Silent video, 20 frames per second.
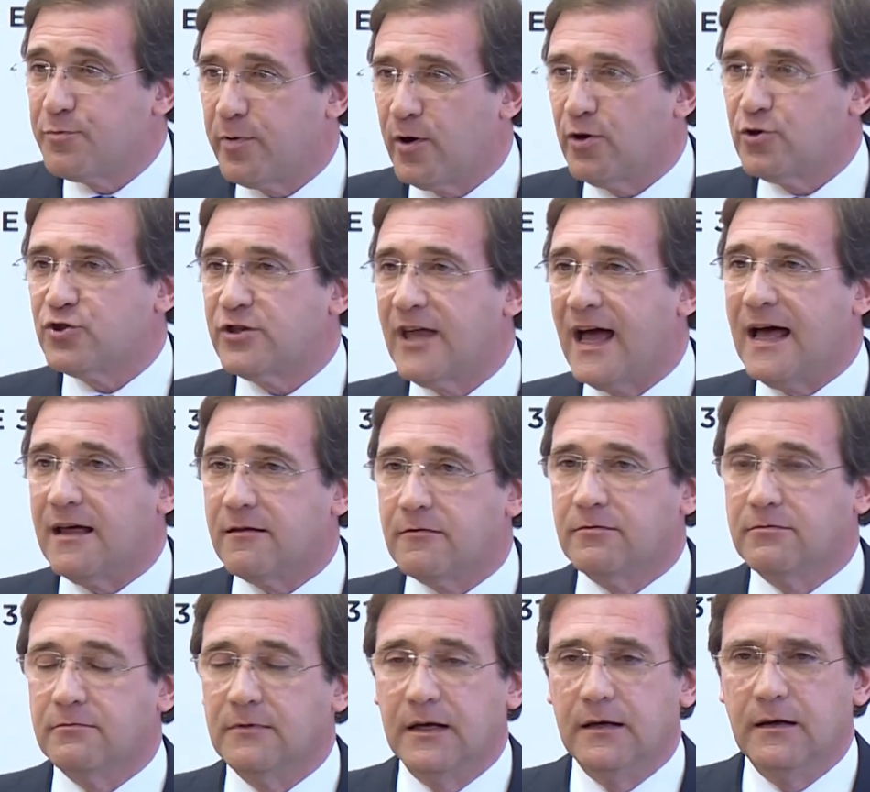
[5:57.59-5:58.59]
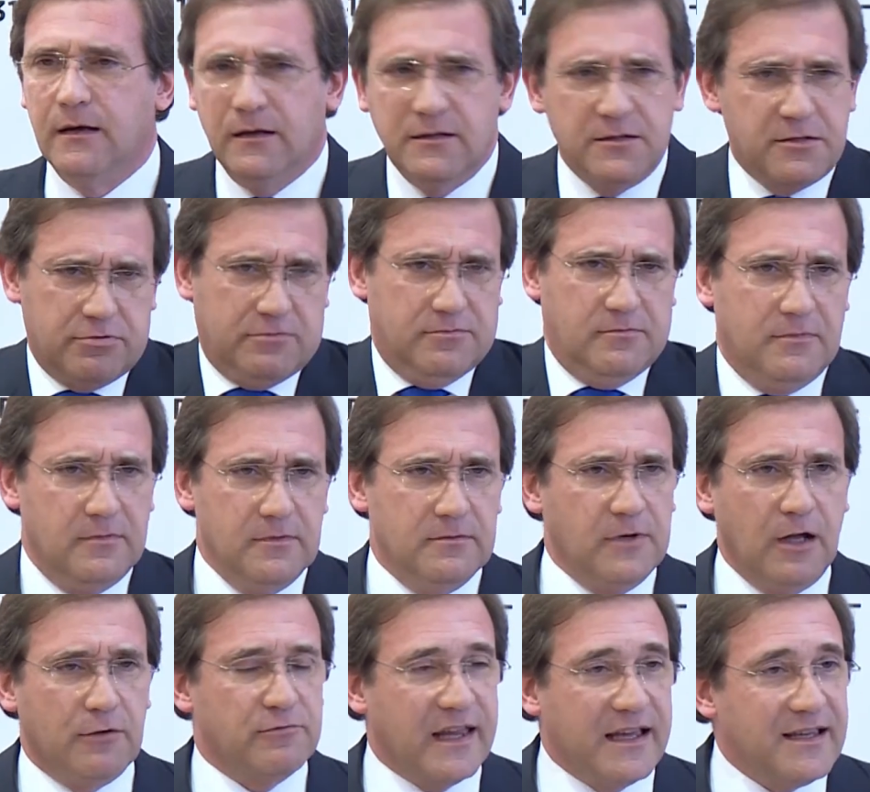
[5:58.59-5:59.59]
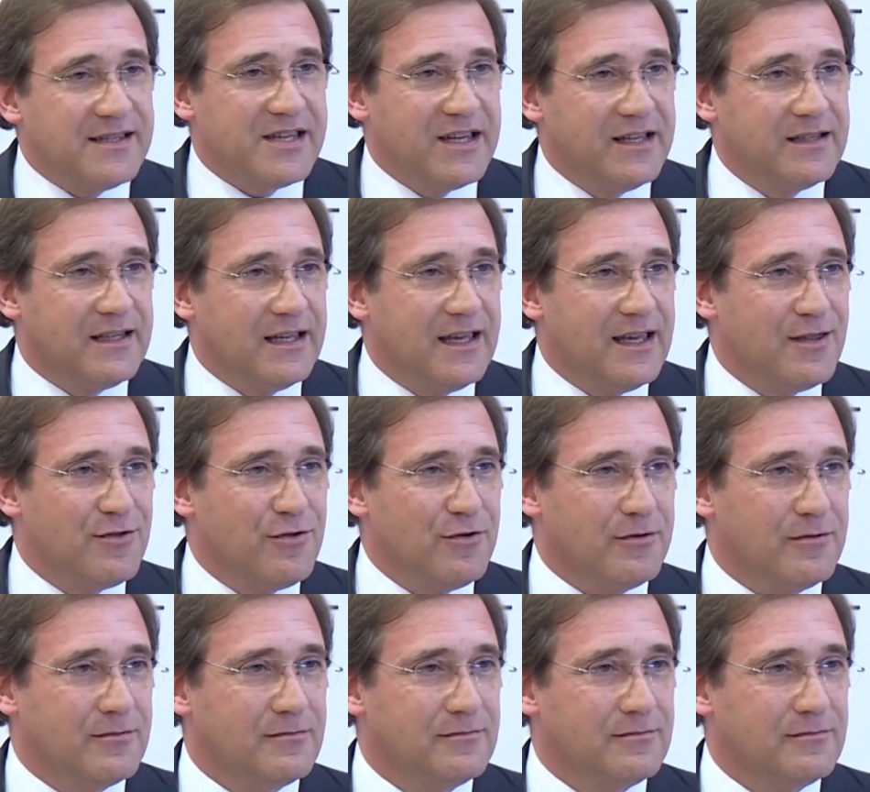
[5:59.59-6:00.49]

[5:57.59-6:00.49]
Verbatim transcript: para o Estado. Isto não tem sentido.